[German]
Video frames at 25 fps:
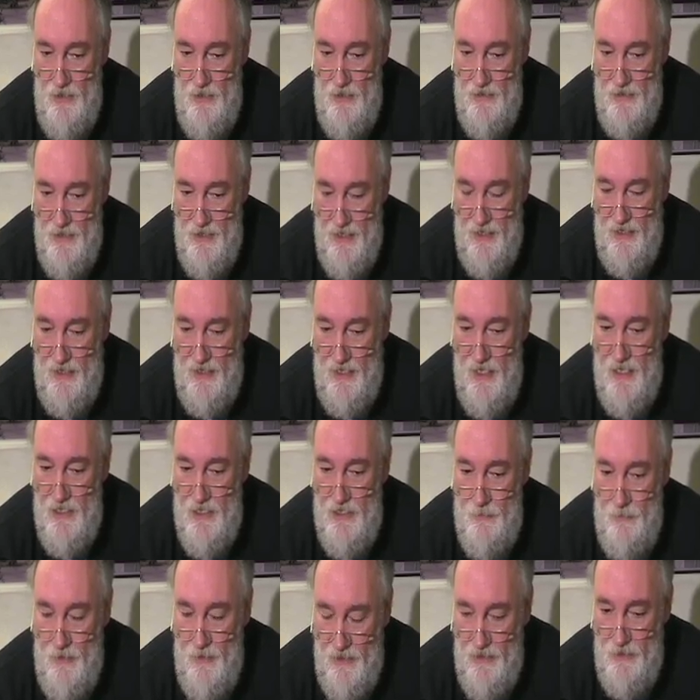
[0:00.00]
nach eher
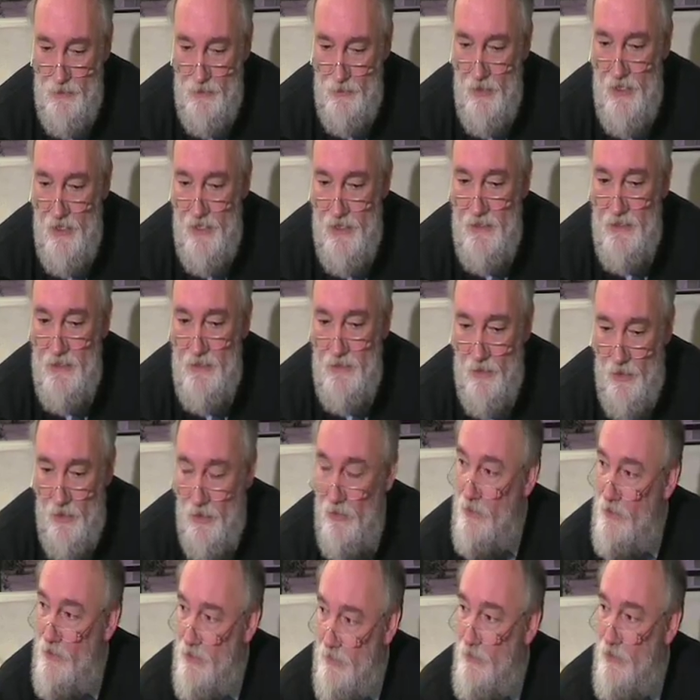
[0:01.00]
spirituellen
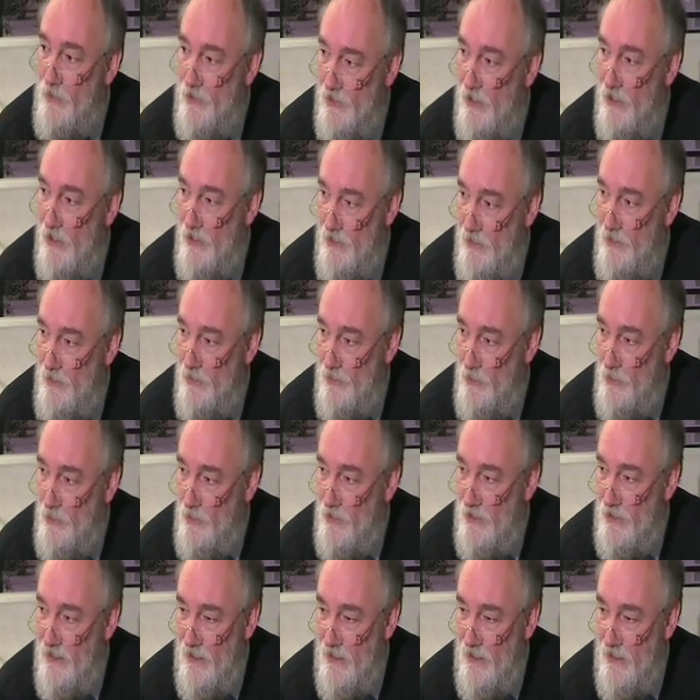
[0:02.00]
Ordnungsmustern zu suchen.